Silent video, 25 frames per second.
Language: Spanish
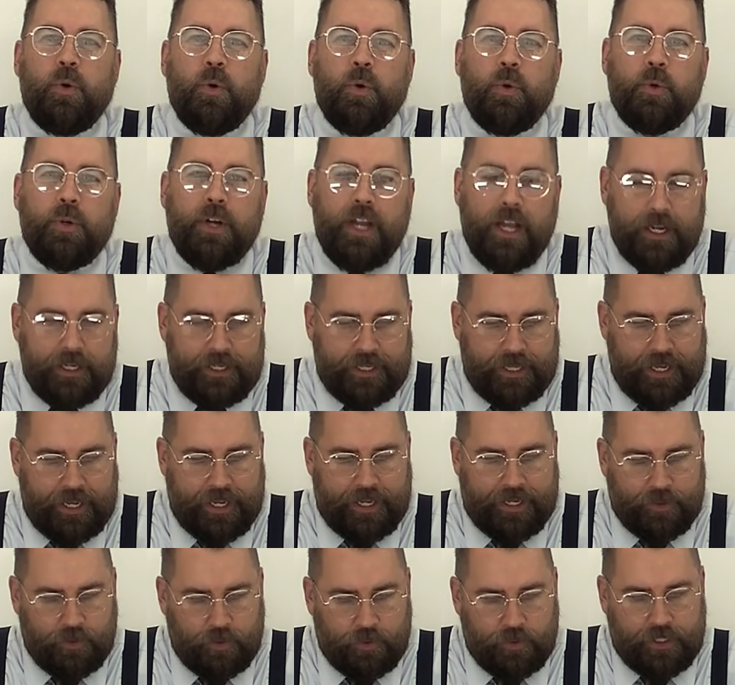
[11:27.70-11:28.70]
una
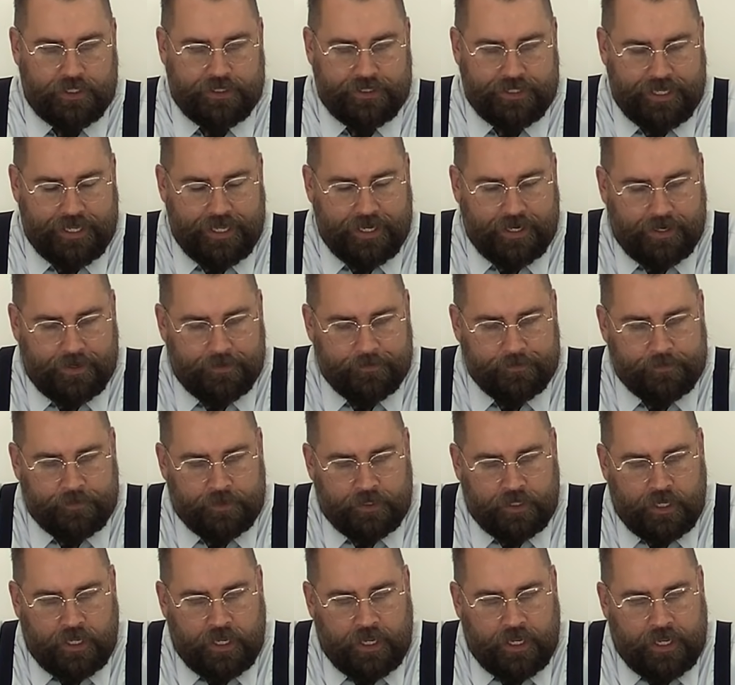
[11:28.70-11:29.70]
qué una tierra
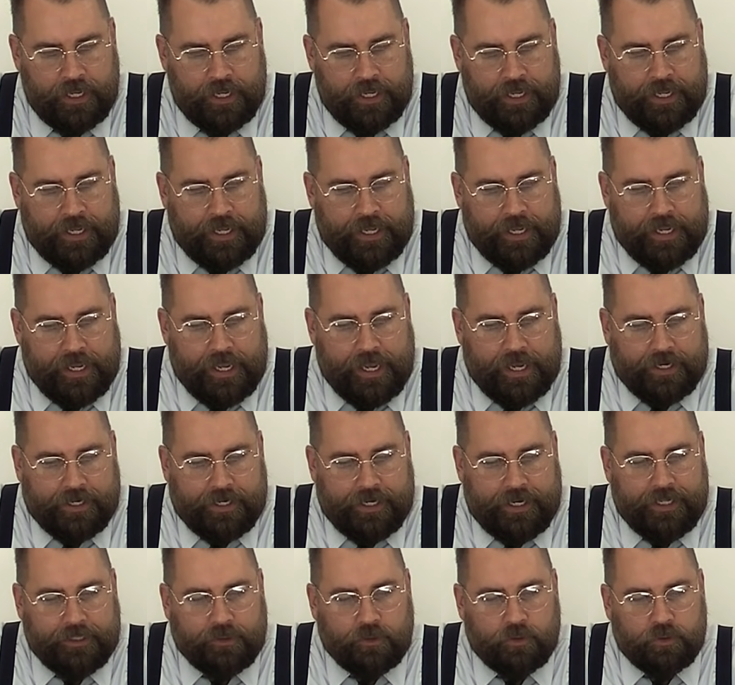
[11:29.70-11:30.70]
y
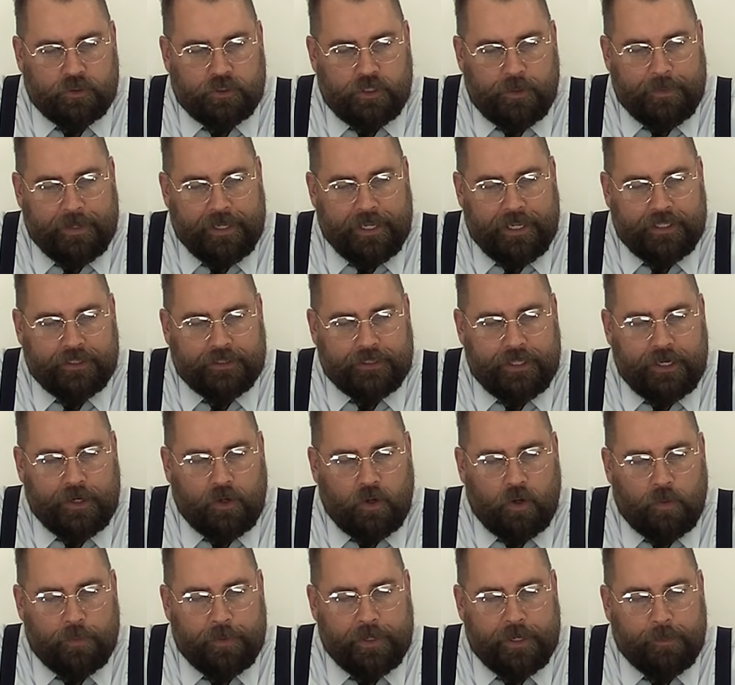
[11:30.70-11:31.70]
haré tu semiente
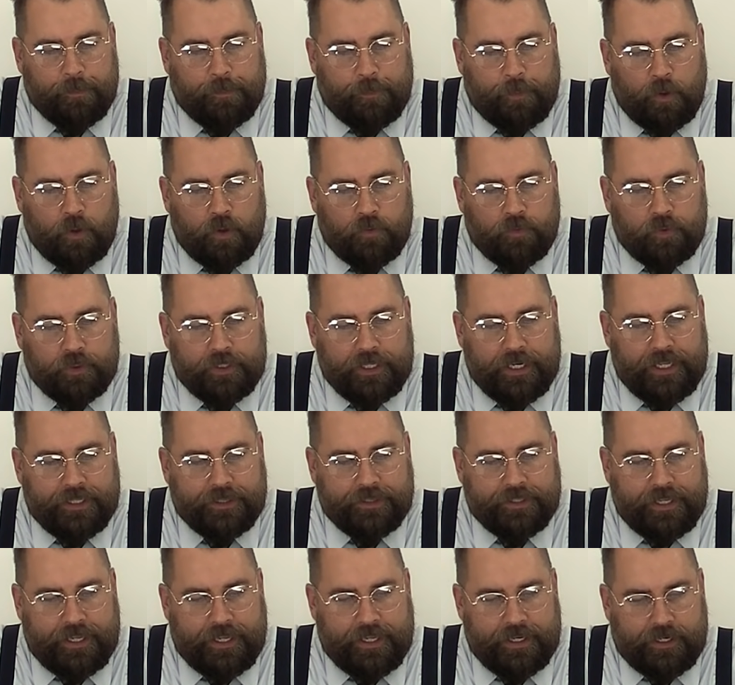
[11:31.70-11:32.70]
como el polvo de
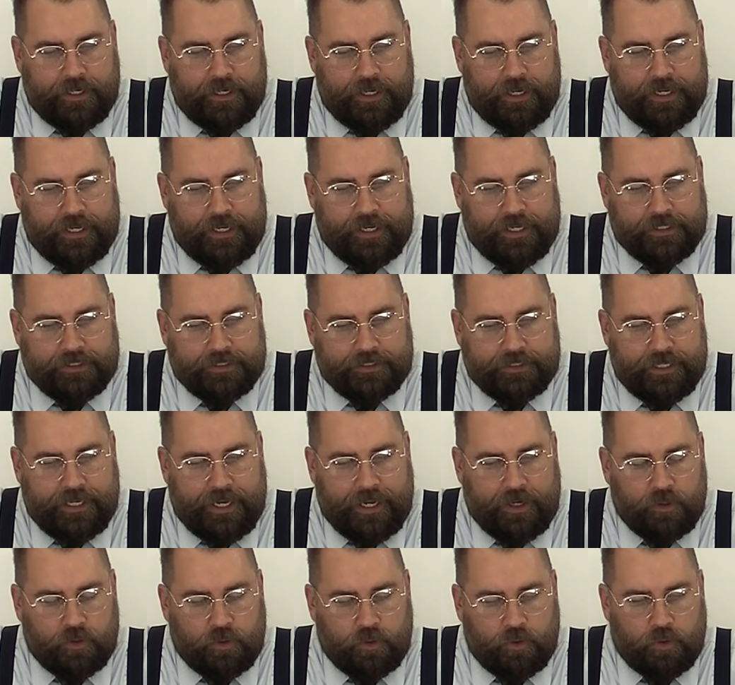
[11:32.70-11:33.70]
la tierra, y si
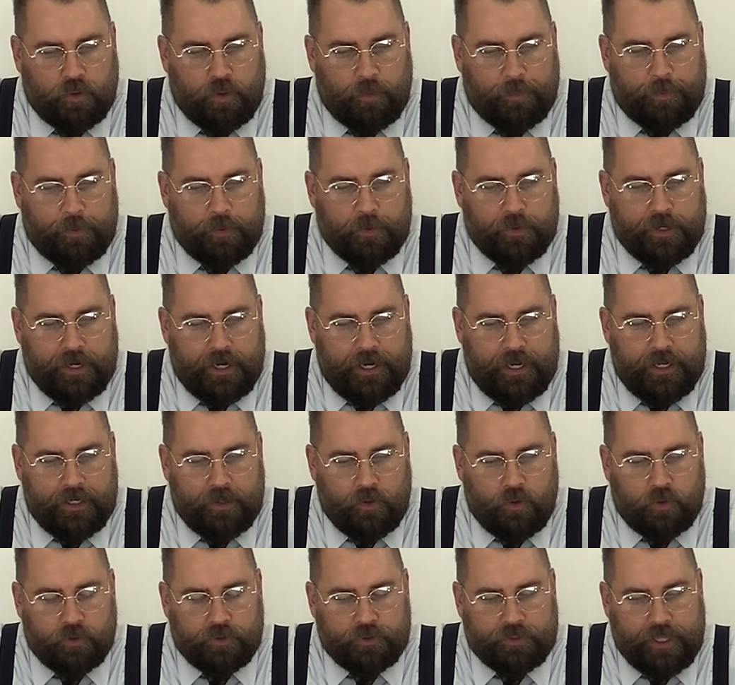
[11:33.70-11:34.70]
alguno podrá
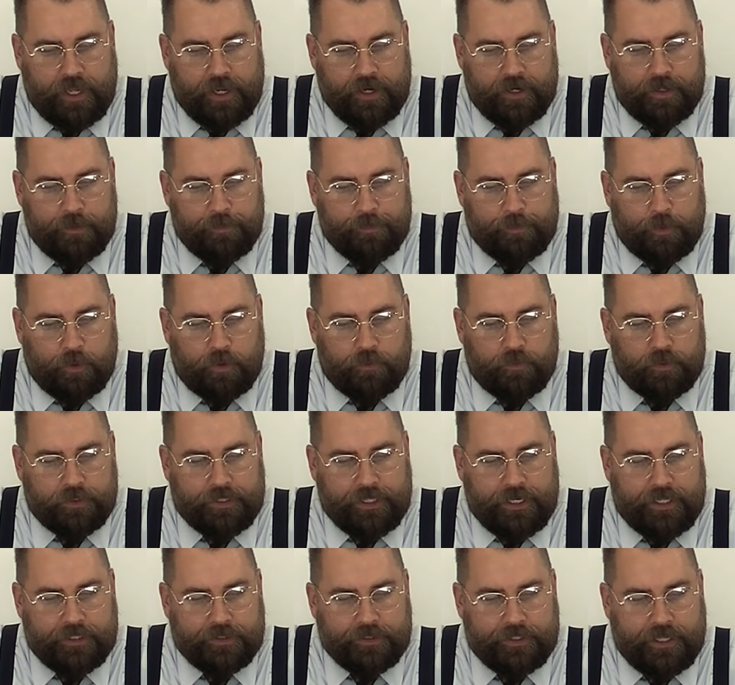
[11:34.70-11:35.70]
contar el polvo
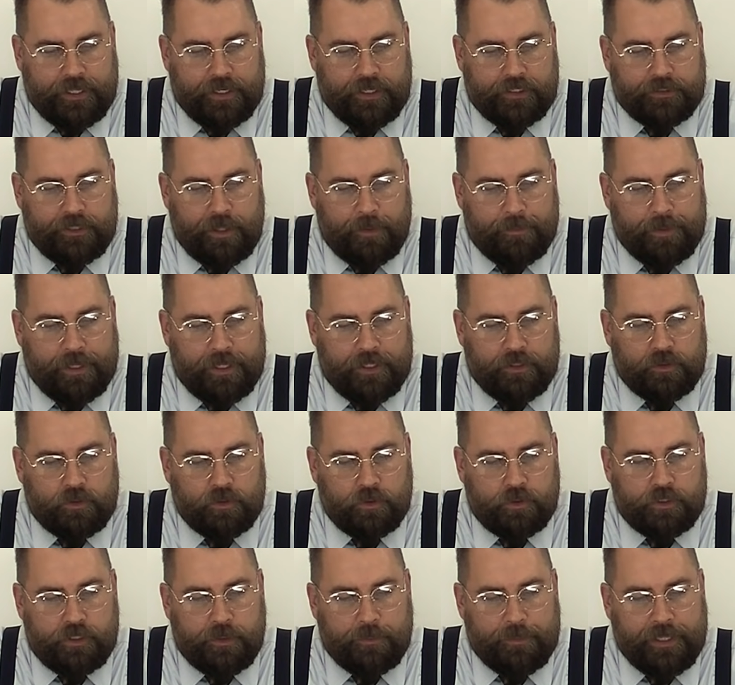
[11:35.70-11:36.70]
de la tierra, también
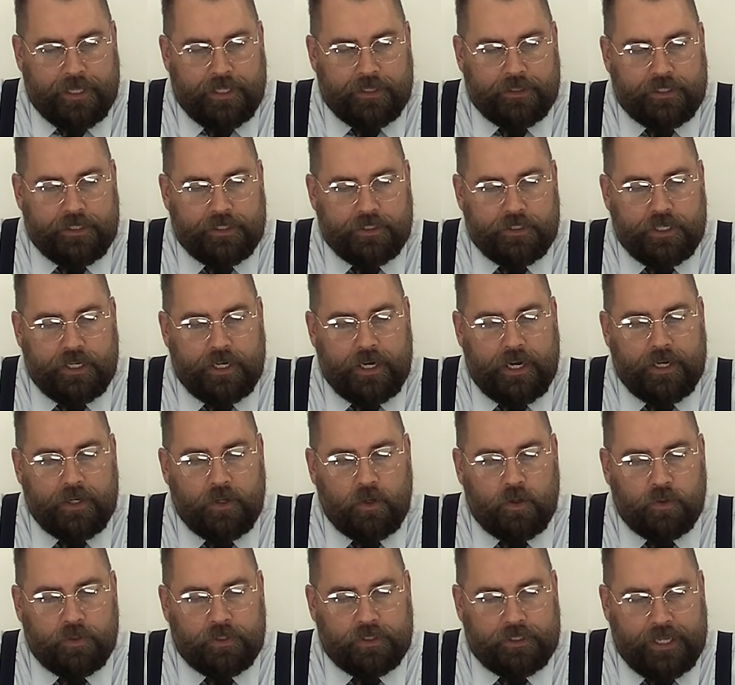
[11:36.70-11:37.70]
tu semiente
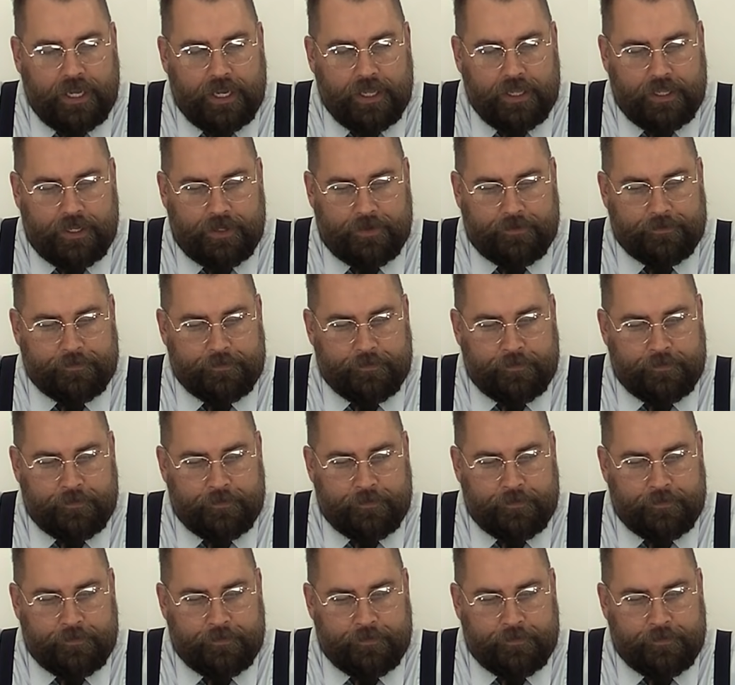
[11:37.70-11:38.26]
será contada.